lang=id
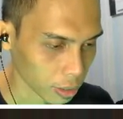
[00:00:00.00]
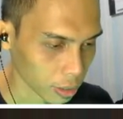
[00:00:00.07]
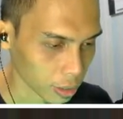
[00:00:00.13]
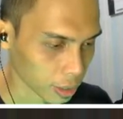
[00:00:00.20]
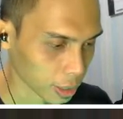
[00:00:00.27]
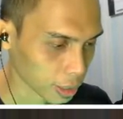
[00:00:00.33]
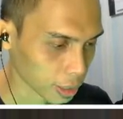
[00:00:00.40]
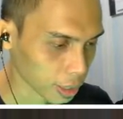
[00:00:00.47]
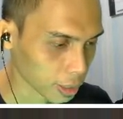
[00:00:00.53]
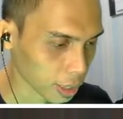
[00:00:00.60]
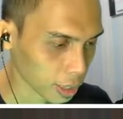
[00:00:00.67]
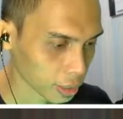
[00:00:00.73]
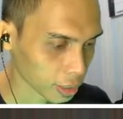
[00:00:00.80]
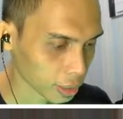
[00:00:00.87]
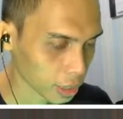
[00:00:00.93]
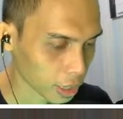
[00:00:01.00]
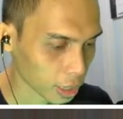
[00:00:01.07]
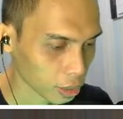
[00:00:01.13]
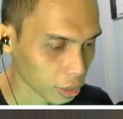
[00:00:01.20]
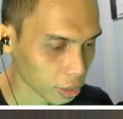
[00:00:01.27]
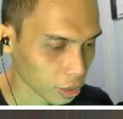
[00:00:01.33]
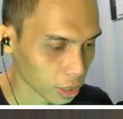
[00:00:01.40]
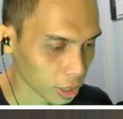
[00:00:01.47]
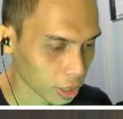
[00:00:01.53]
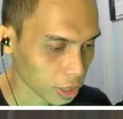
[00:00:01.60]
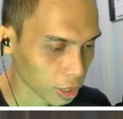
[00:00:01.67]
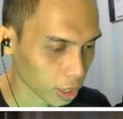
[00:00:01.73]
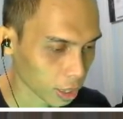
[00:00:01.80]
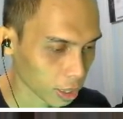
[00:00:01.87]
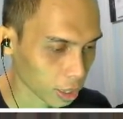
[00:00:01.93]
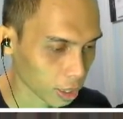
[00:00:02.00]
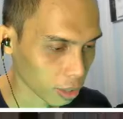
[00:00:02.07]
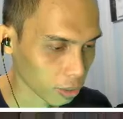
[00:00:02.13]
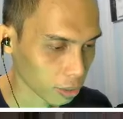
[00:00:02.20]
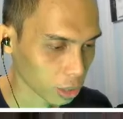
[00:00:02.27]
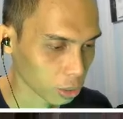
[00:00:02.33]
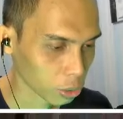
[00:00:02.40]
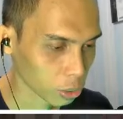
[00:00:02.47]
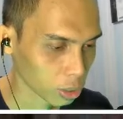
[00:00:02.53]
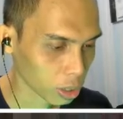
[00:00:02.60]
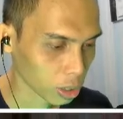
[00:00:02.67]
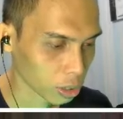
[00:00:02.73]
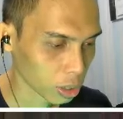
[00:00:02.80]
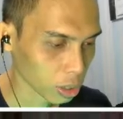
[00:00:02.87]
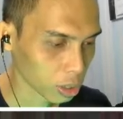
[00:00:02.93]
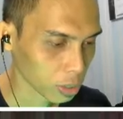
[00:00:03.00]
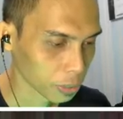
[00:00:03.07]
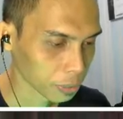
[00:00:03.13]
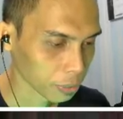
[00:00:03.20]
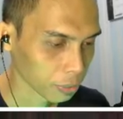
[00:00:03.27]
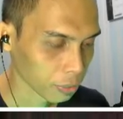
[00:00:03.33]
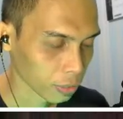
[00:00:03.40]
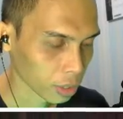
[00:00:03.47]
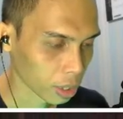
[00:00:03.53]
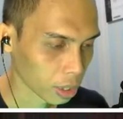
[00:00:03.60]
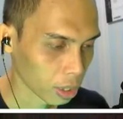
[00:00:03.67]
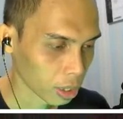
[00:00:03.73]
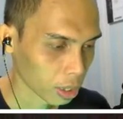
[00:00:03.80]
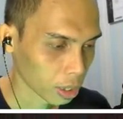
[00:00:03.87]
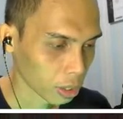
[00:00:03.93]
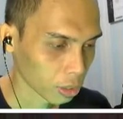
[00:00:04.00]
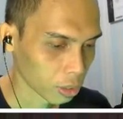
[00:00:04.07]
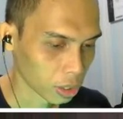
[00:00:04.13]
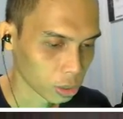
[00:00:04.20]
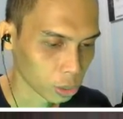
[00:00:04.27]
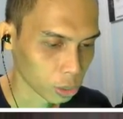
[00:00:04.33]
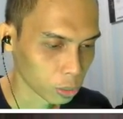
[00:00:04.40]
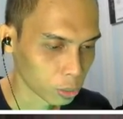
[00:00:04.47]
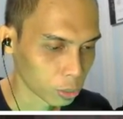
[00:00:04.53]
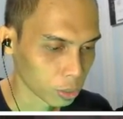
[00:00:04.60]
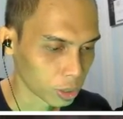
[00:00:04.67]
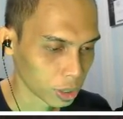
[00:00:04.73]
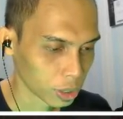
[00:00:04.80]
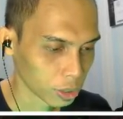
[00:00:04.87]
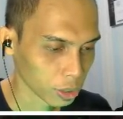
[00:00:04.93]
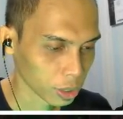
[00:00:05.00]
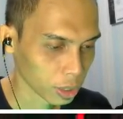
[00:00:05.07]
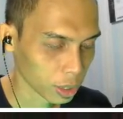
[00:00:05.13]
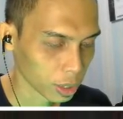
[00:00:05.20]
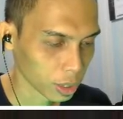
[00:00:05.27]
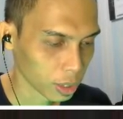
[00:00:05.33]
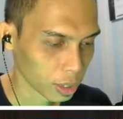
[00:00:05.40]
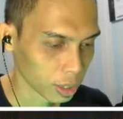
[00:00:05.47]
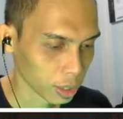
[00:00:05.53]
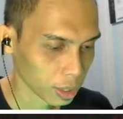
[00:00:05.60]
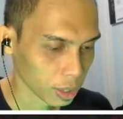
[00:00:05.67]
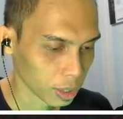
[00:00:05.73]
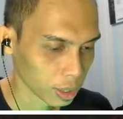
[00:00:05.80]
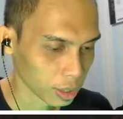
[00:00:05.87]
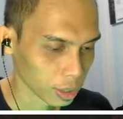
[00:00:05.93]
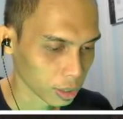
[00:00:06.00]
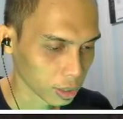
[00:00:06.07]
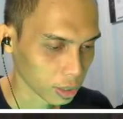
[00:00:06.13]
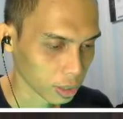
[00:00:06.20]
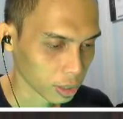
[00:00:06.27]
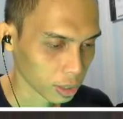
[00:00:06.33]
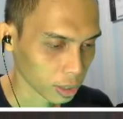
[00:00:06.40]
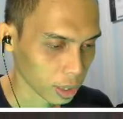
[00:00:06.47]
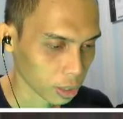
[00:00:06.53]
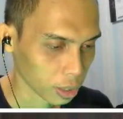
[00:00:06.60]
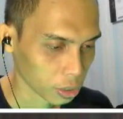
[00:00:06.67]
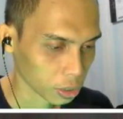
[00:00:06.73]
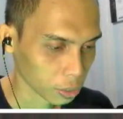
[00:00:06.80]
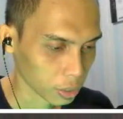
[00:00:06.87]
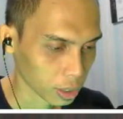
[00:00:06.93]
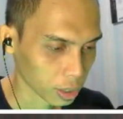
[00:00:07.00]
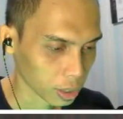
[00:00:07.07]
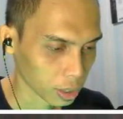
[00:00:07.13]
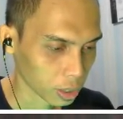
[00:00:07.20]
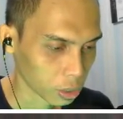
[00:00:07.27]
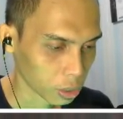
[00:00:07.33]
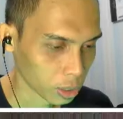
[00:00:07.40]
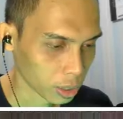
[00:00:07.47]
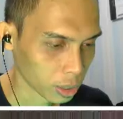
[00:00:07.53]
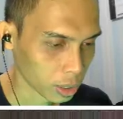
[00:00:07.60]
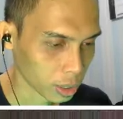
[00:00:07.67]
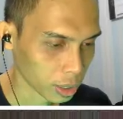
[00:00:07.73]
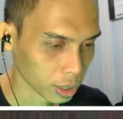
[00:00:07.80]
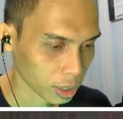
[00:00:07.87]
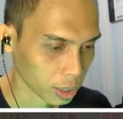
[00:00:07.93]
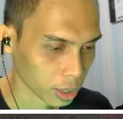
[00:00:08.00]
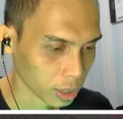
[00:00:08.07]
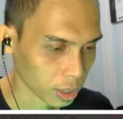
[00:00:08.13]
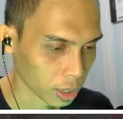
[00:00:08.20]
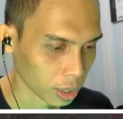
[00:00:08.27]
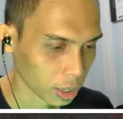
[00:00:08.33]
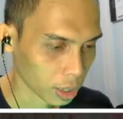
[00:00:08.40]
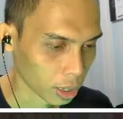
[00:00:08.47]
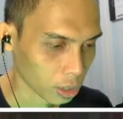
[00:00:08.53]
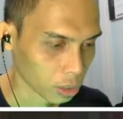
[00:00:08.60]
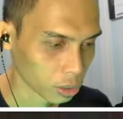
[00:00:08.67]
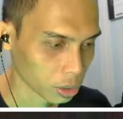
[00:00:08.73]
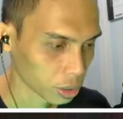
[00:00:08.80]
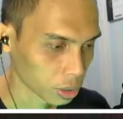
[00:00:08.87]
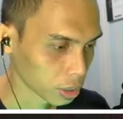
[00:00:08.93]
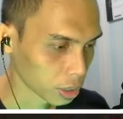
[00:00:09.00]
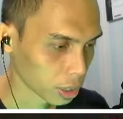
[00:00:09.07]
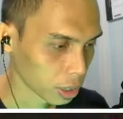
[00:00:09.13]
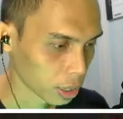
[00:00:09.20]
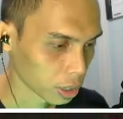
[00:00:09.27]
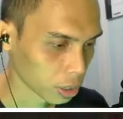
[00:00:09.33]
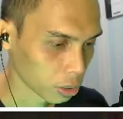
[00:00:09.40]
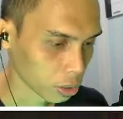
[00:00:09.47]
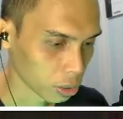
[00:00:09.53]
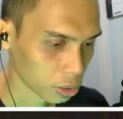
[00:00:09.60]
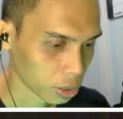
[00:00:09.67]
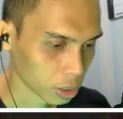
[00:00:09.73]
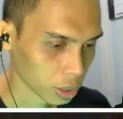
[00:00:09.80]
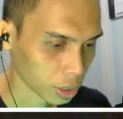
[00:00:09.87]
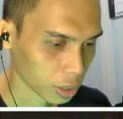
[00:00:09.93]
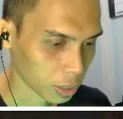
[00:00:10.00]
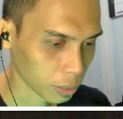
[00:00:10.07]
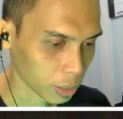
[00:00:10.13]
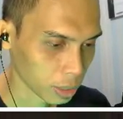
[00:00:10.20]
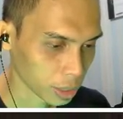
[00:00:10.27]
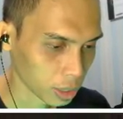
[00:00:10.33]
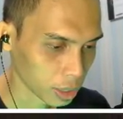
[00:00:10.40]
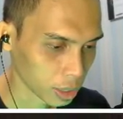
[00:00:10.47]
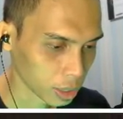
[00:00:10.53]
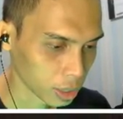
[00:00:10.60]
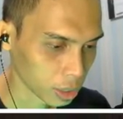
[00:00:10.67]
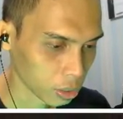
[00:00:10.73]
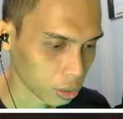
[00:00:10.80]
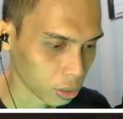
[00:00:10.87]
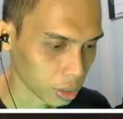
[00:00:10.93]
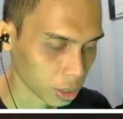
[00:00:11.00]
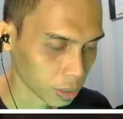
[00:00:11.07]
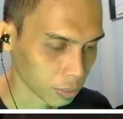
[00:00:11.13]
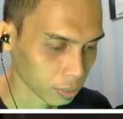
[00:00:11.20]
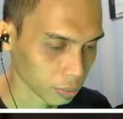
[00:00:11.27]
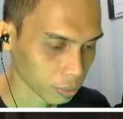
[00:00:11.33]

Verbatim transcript: Oke guys kita istirahat dulu ya ini karena waktunya udah udah subuh nih cuy ya e, kita harus berhenti dulu ya harus istirahat dulu cuy kita berhenti di sini dulu ya